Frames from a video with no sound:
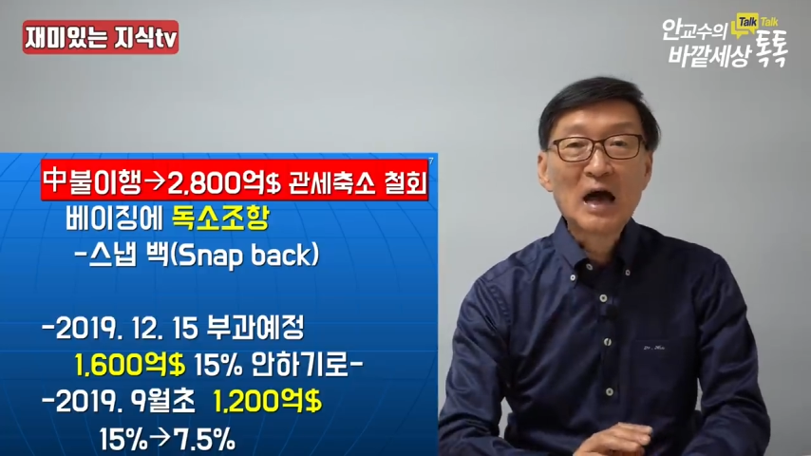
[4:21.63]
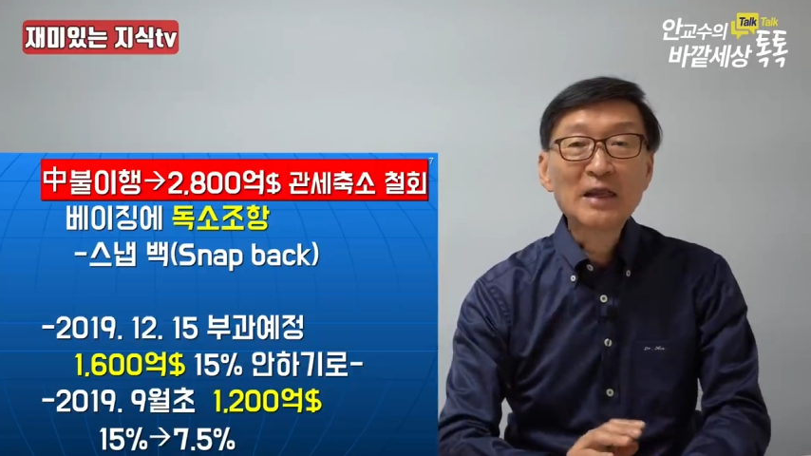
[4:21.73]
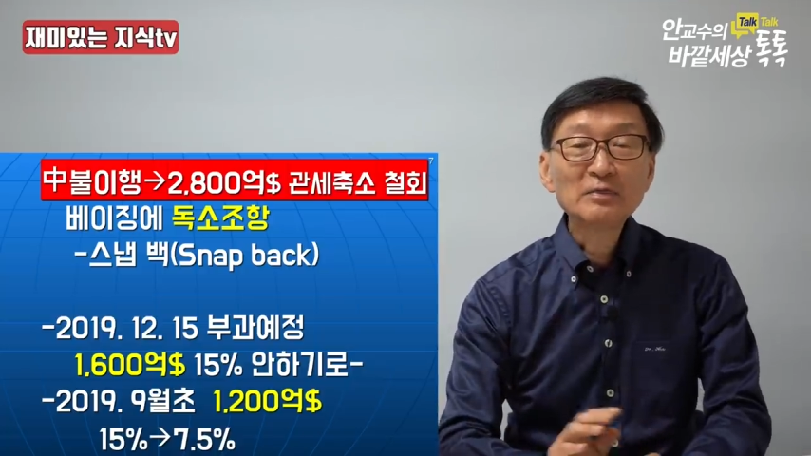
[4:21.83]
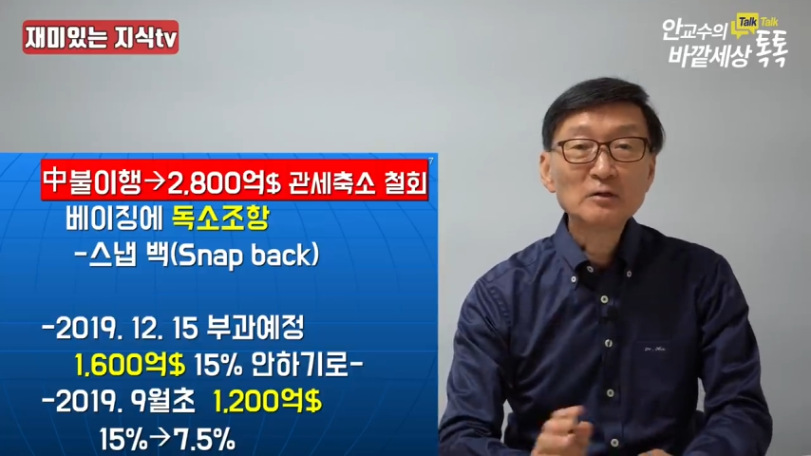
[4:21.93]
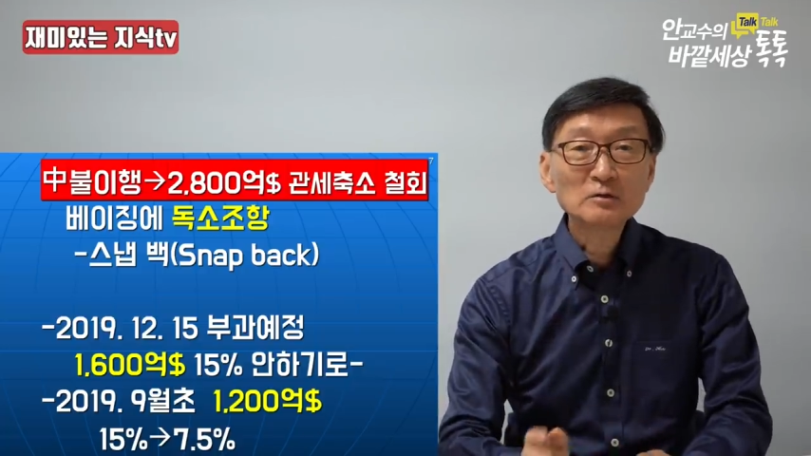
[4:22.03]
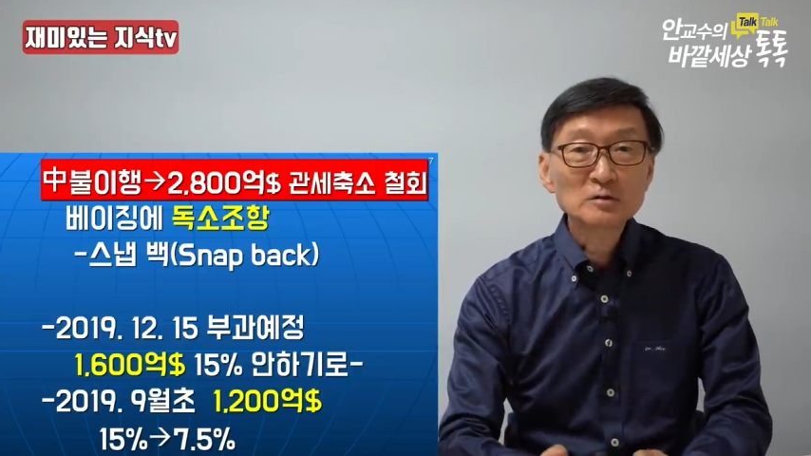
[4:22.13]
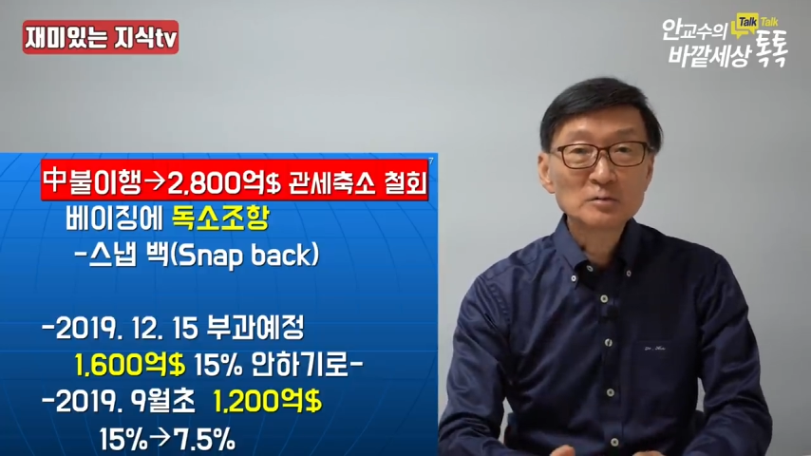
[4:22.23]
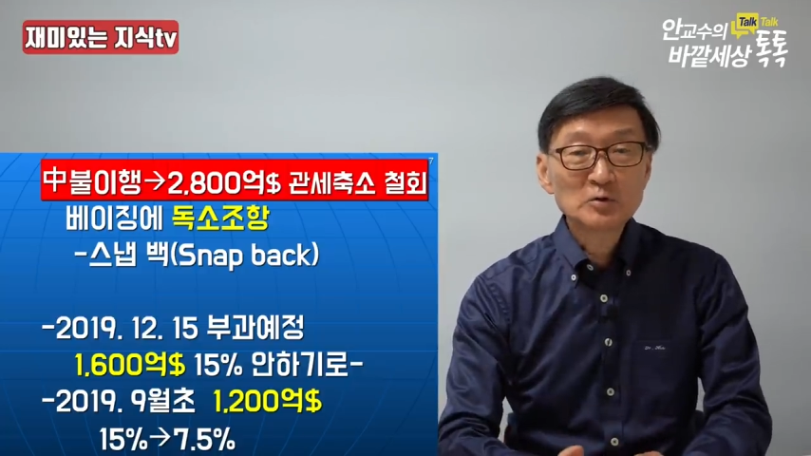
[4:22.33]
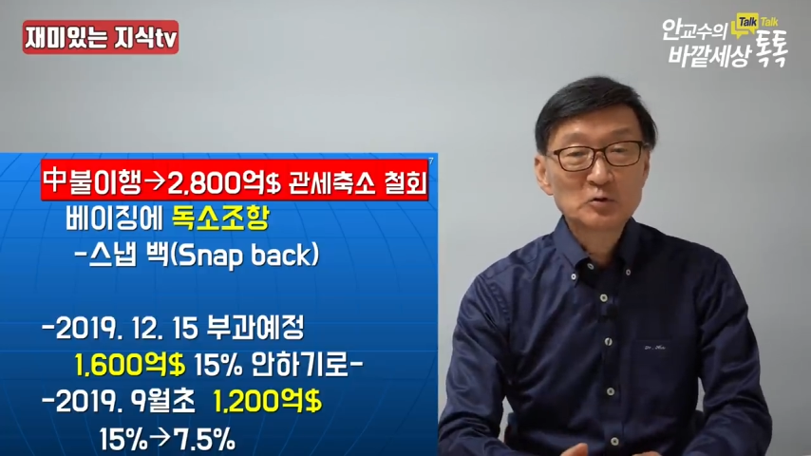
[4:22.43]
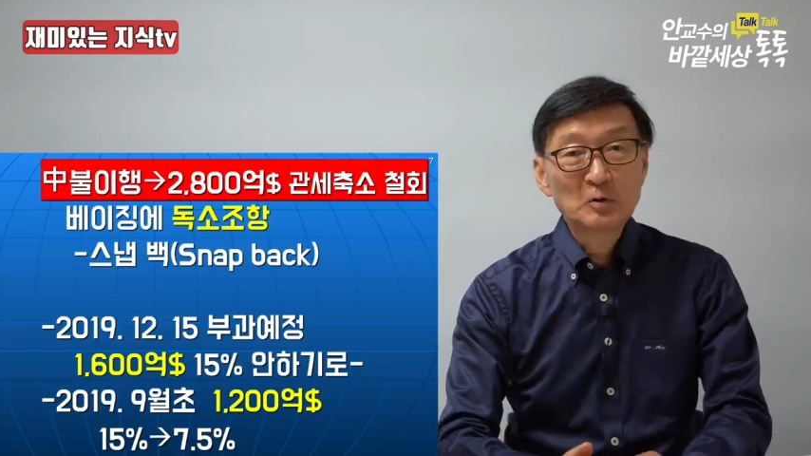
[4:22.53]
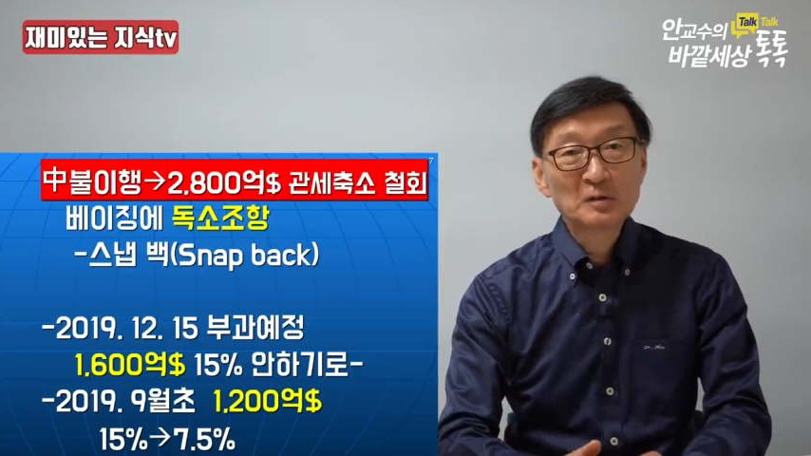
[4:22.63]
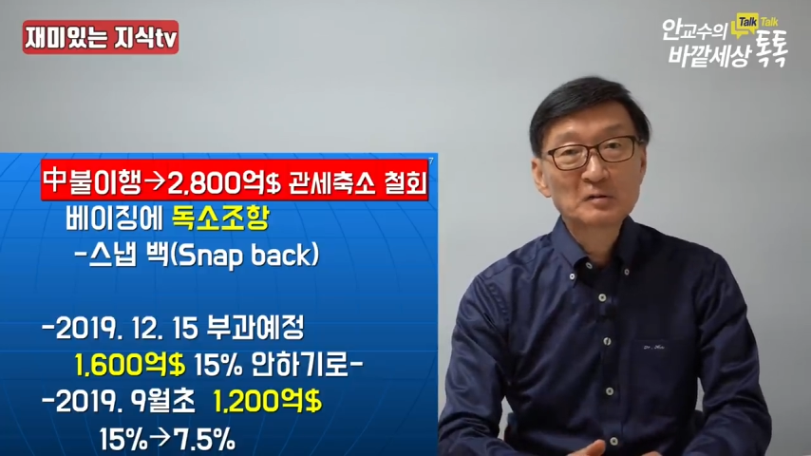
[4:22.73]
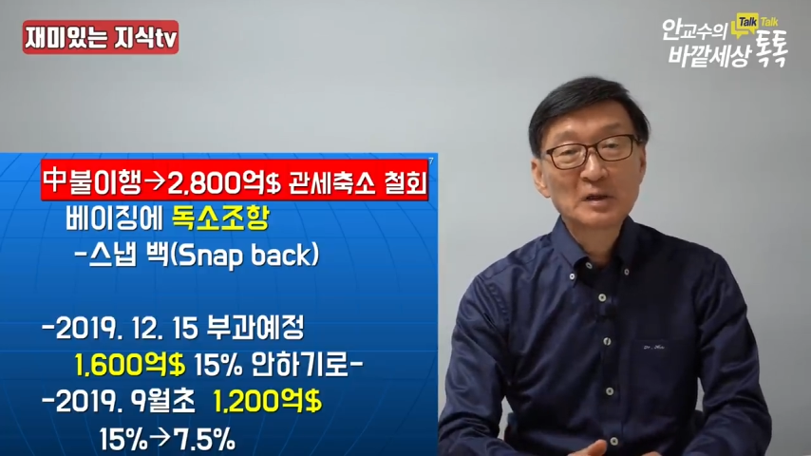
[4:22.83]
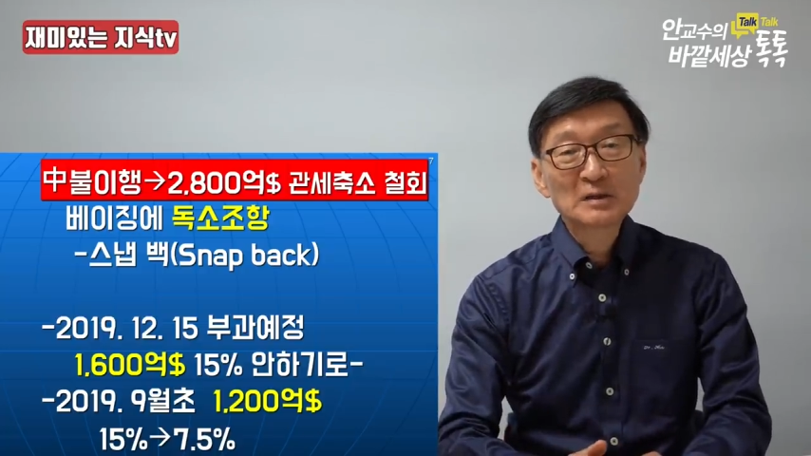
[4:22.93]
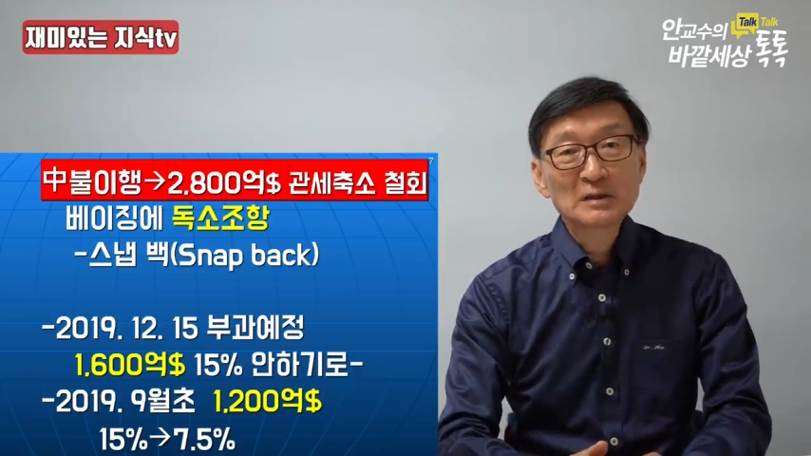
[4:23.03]
안 넣었으면 좋아하는
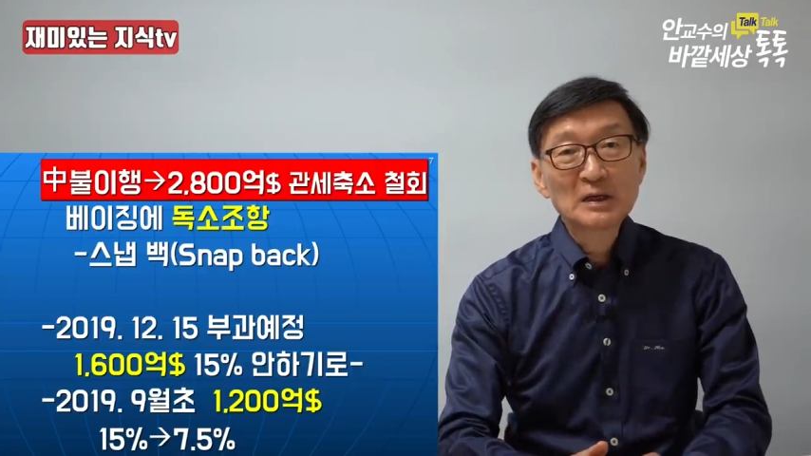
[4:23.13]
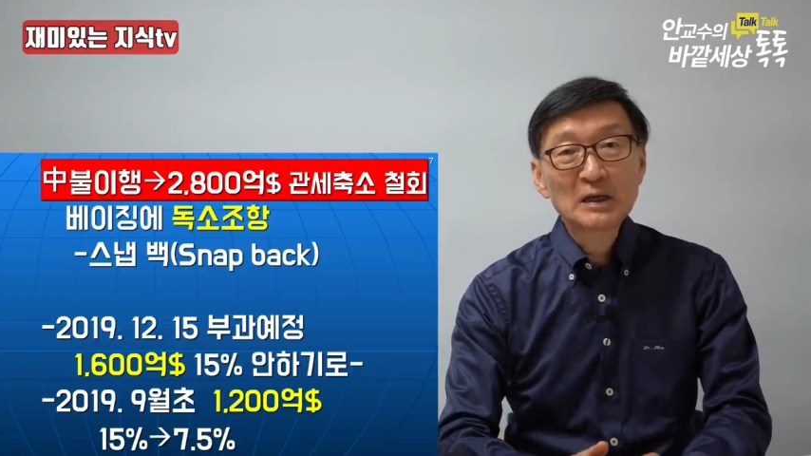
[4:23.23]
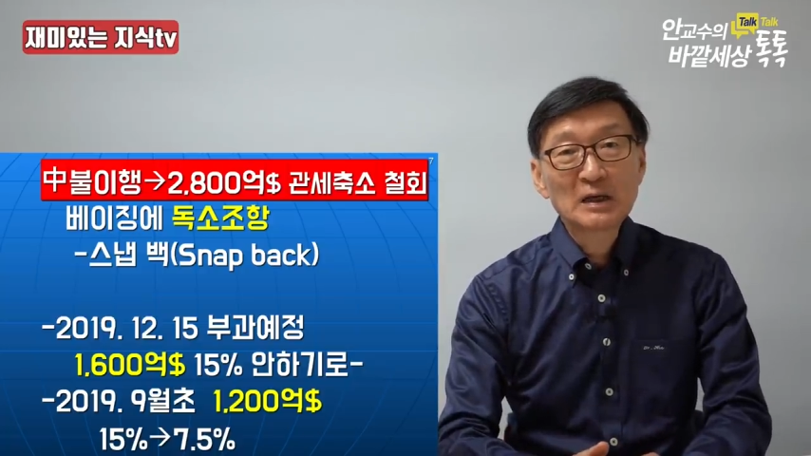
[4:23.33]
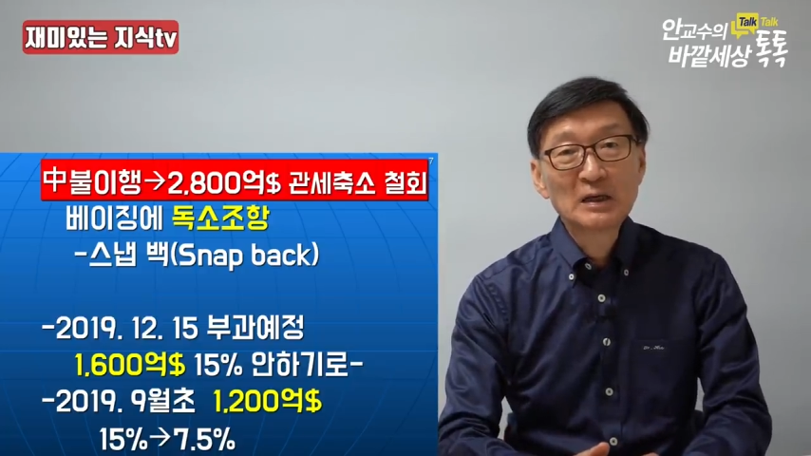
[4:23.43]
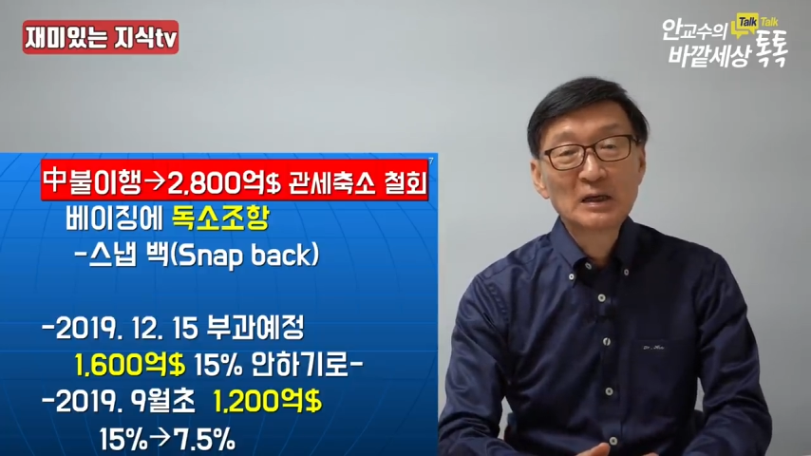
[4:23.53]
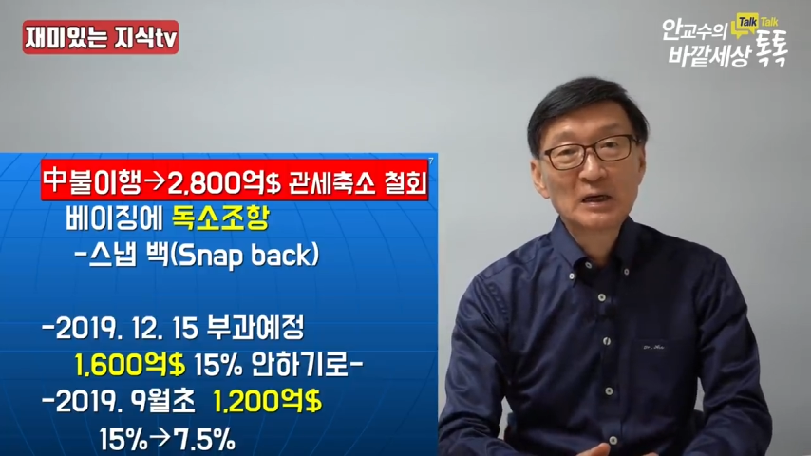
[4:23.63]
건데